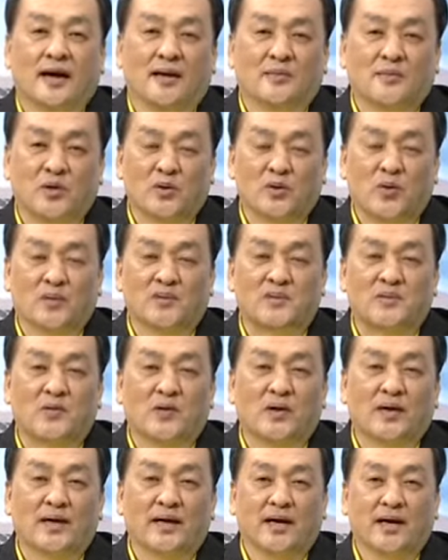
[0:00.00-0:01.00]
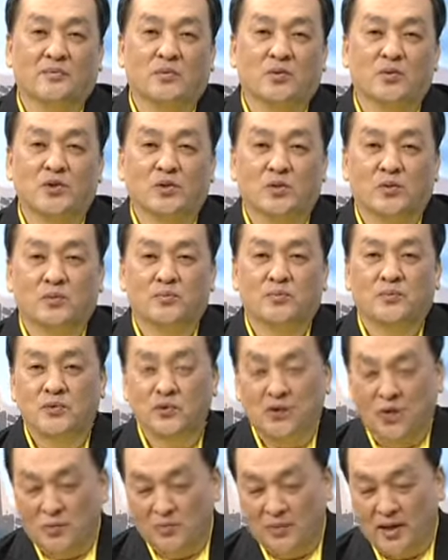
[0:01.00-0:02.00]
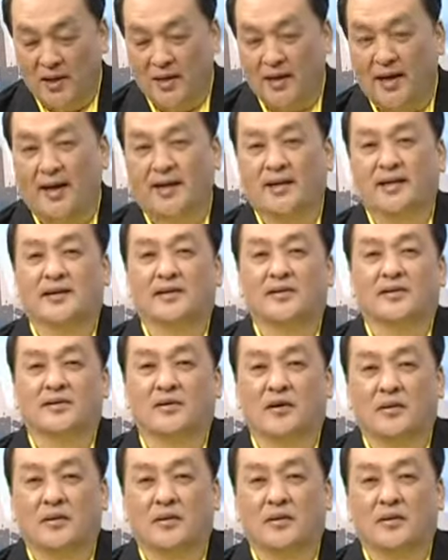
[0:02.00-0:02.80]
อำนวยความสะดวกให้แก่ผู้ชมผู้ชมได้ไง ห